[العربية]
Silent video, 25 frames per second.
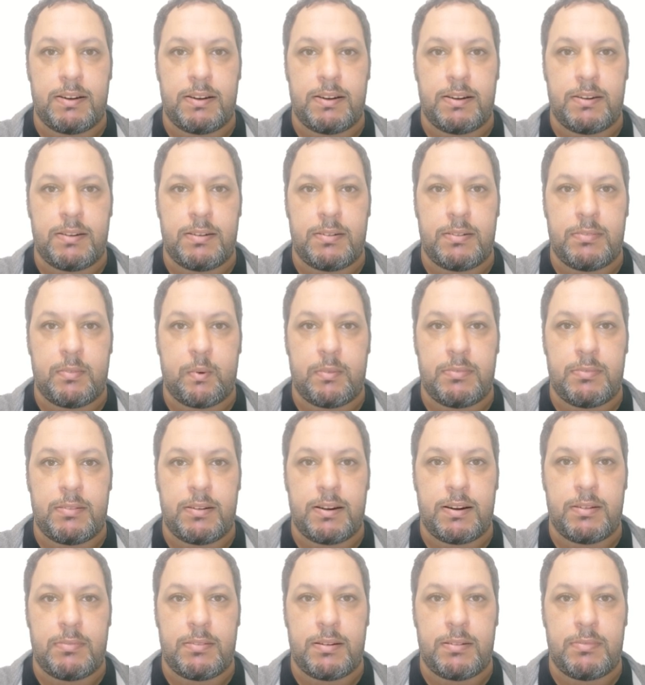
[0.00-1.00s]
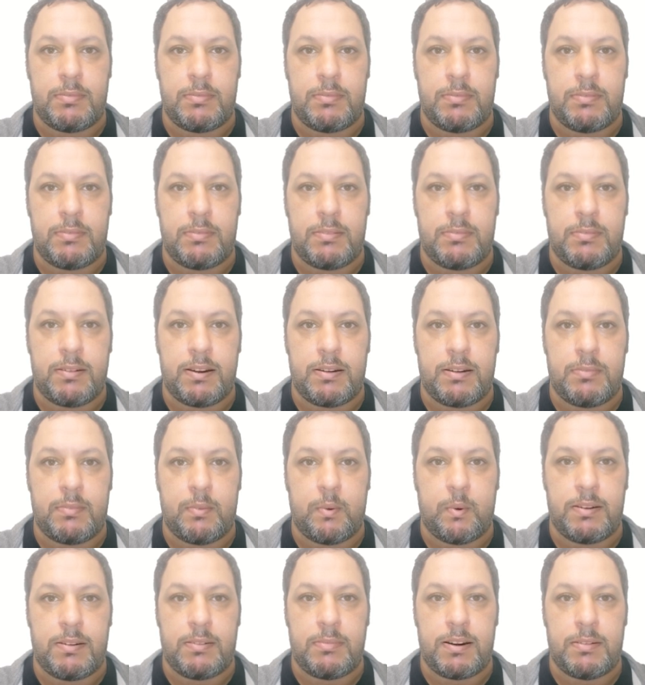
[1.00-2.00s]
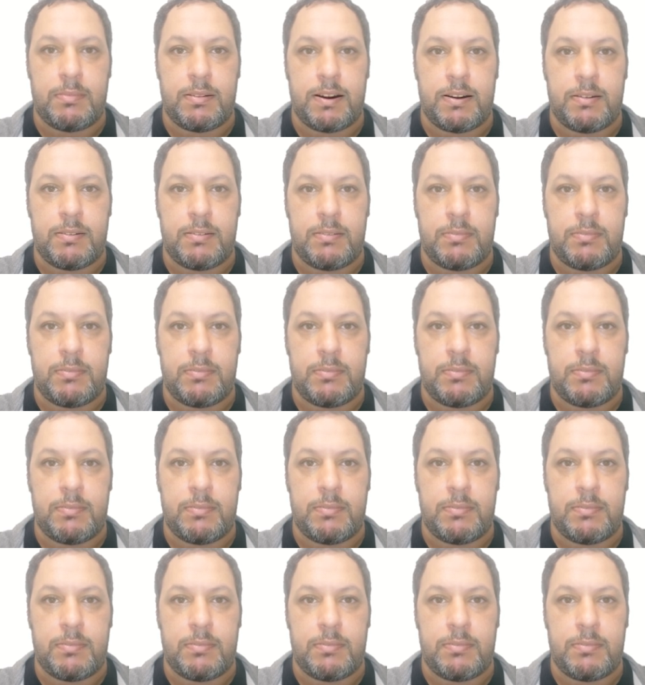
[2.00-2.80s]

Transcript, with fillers: مستقبليا هي الدولة العبرية